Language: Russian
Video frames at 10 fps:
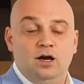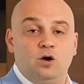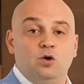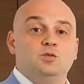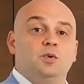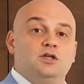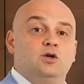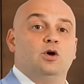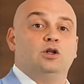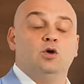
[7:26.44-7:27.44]
Рост
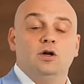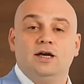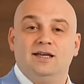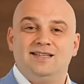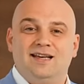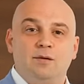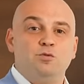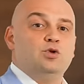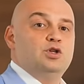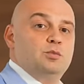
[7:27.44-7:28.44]
происходит только если
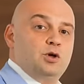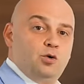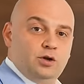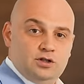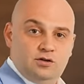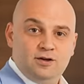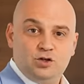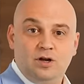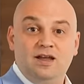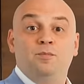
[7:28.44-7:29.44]
комьюнити приходит
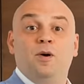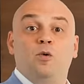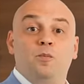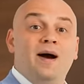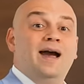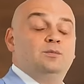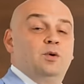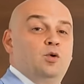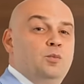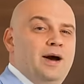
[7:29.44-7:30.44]
свежее и покупает,
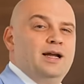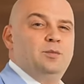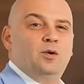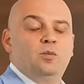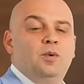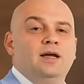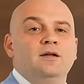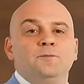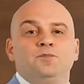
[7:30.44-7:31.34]
покупает, покупает.